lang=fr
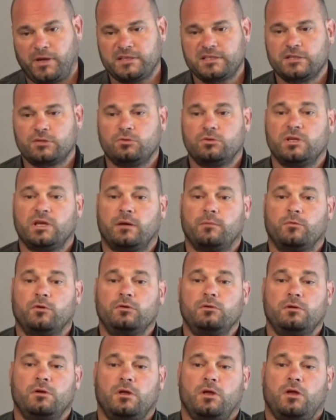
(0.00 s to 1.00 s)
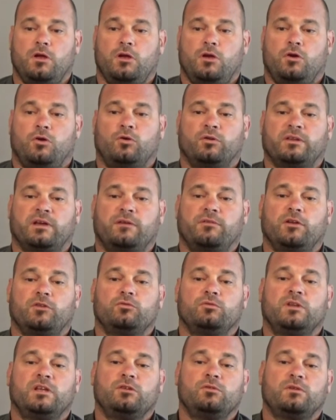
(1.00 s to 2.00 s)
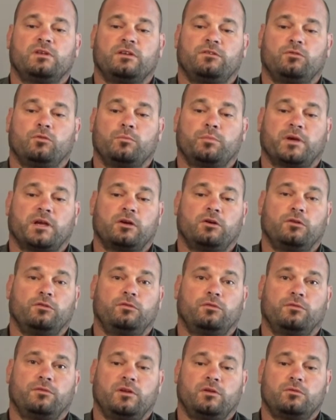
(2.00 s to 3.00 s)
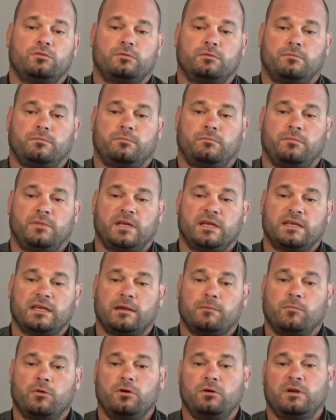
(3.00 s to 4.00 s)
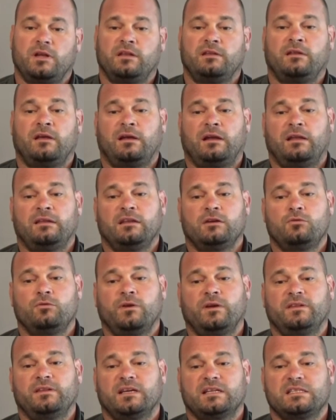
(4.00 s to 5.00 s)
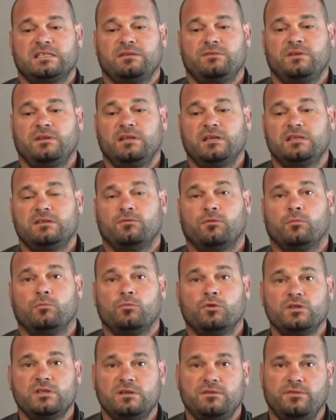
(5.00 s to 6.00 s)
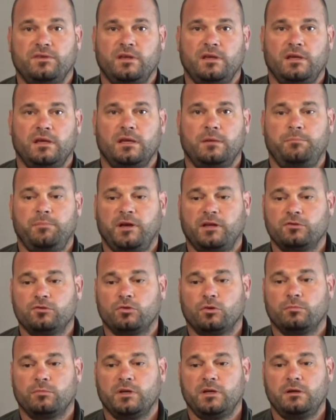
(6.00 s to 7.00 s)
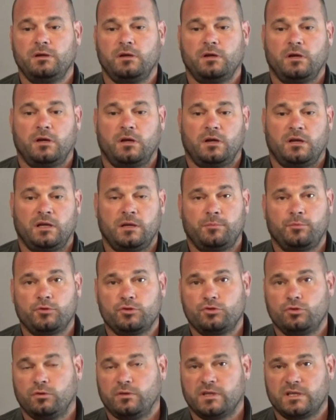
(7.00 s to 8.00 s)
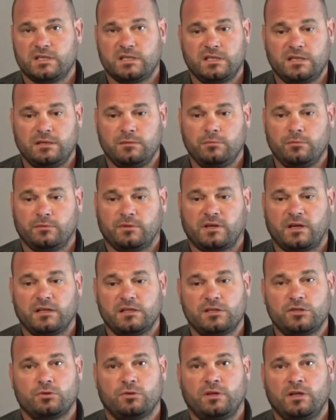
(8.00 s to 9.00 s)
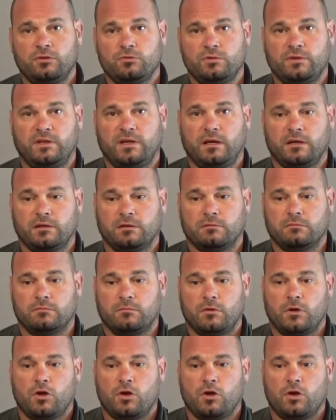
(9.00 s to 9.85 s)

particulièrement au travers d'une éducation précoce au vélo, mais également à la découverte d'activités qui vont modifier et perturber les postures d'équilibre traditionnelles du terrien.